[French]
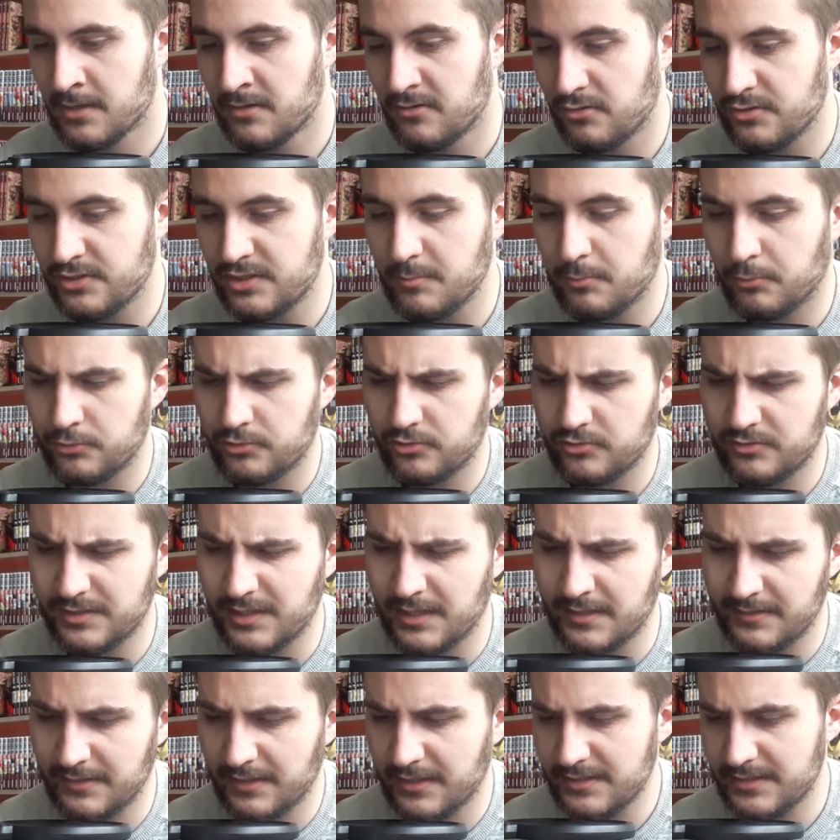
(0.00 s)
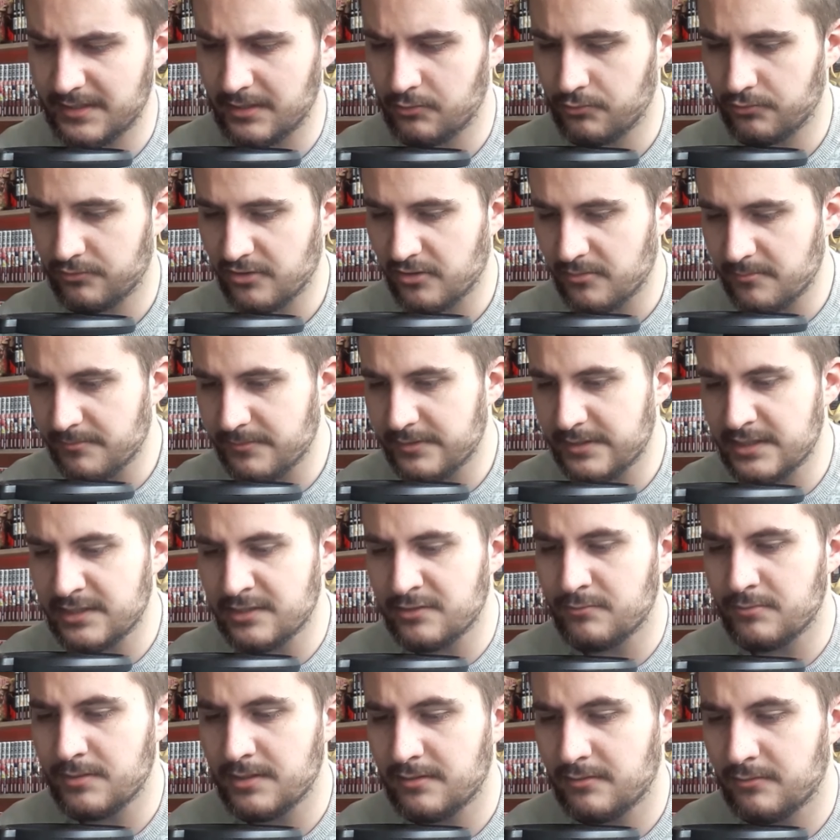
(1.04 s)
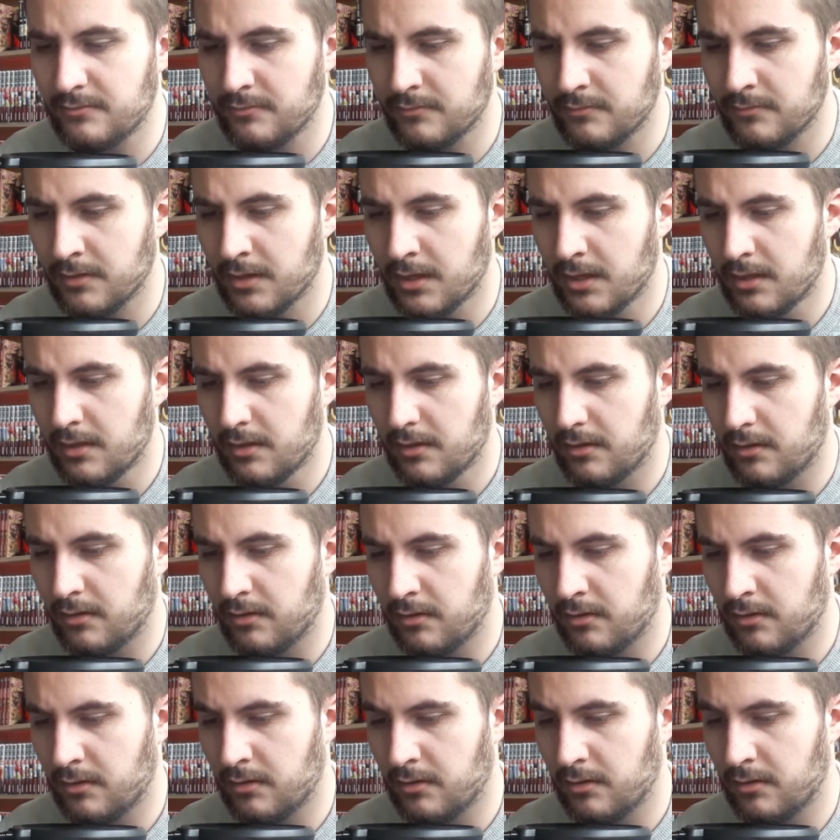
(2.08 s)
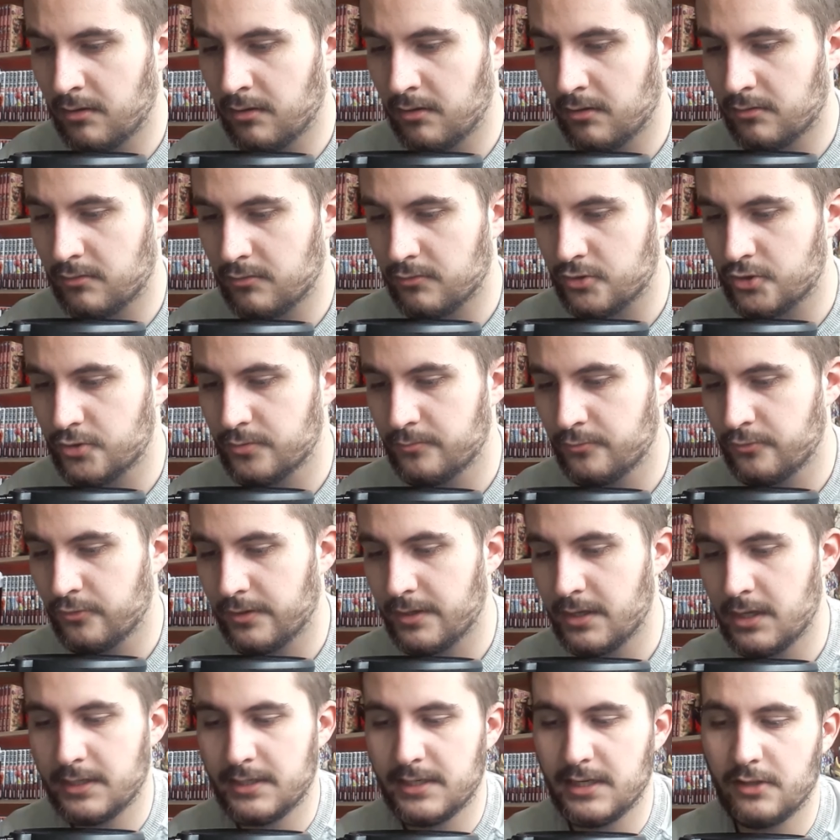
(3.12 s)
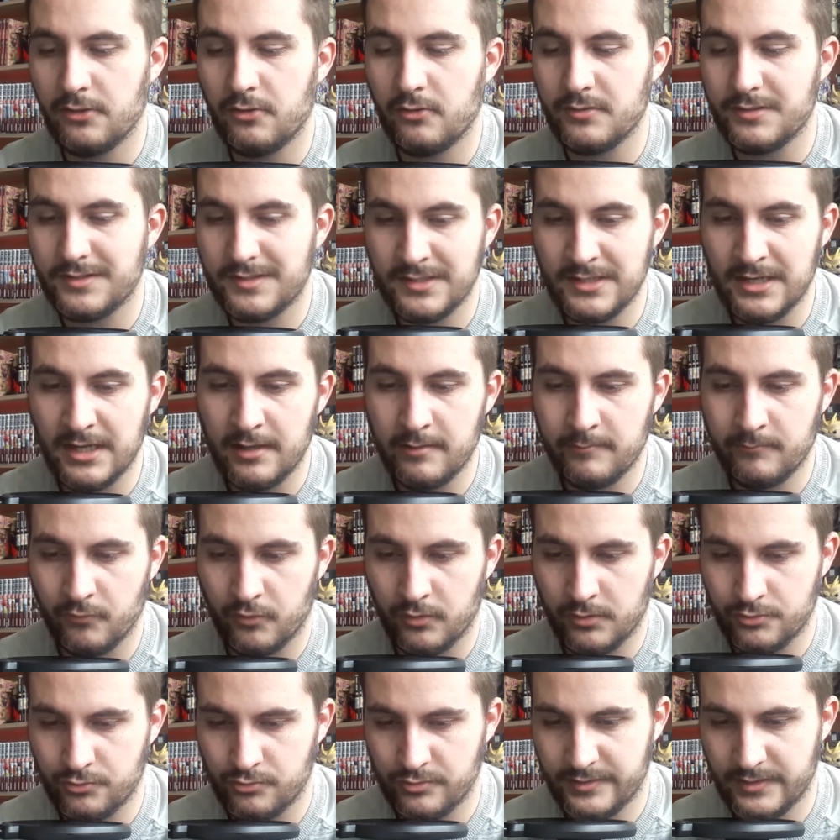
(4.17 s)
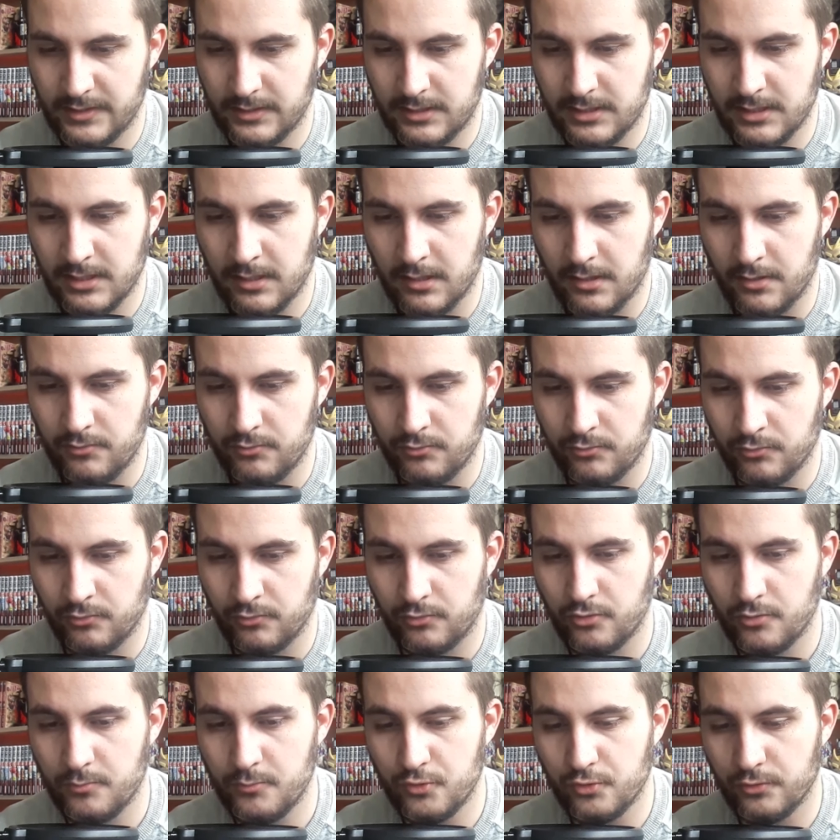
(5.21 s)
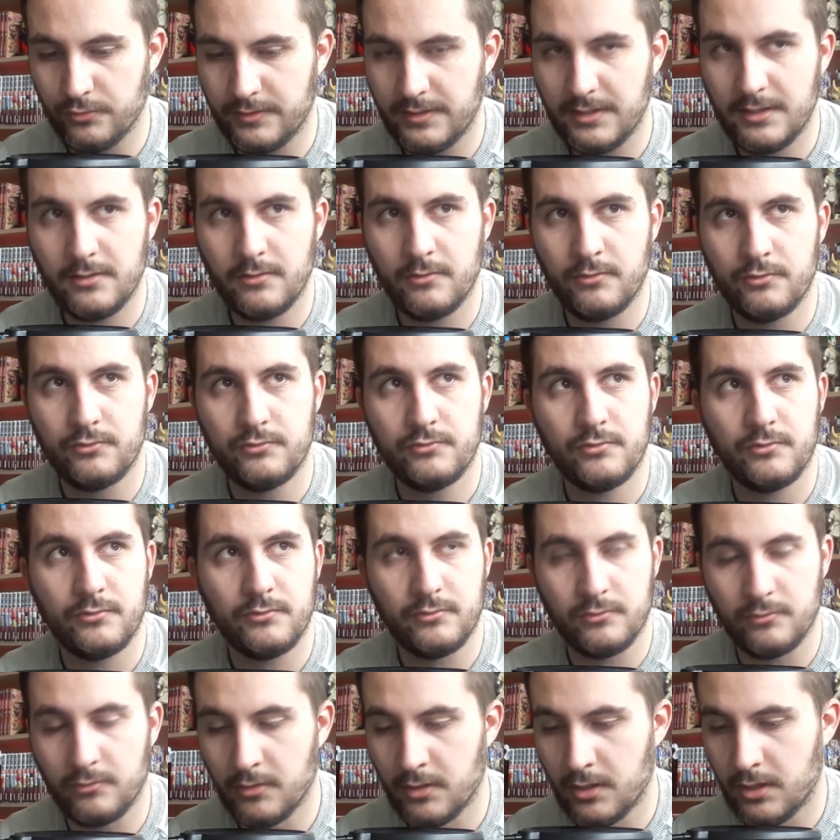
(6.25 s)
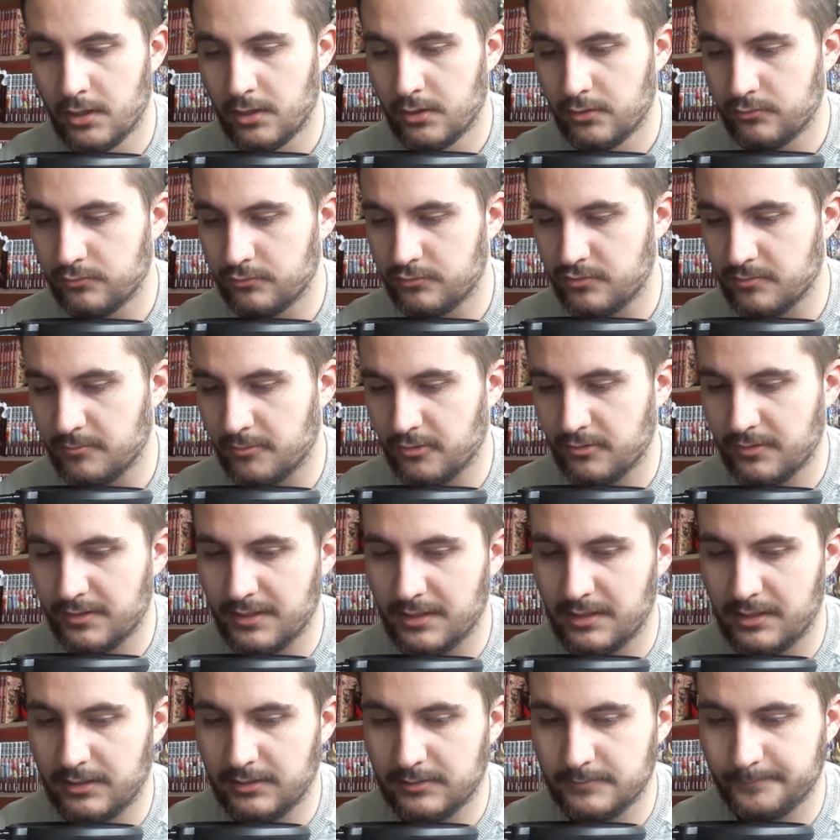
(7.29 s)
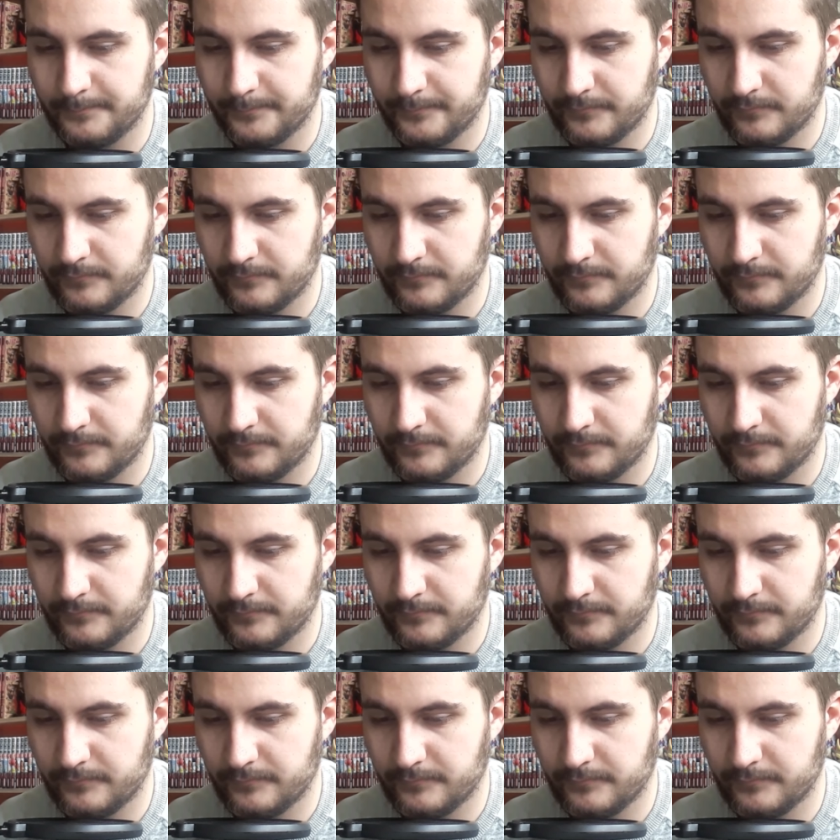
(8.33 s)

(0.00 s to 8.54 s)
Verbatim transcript: Aussi ceux que ça intéresse, il y a le tome 18 de Quand je me réincarne en slime. Voilà, je sais qu'il y a une communauté autour de ce manga là.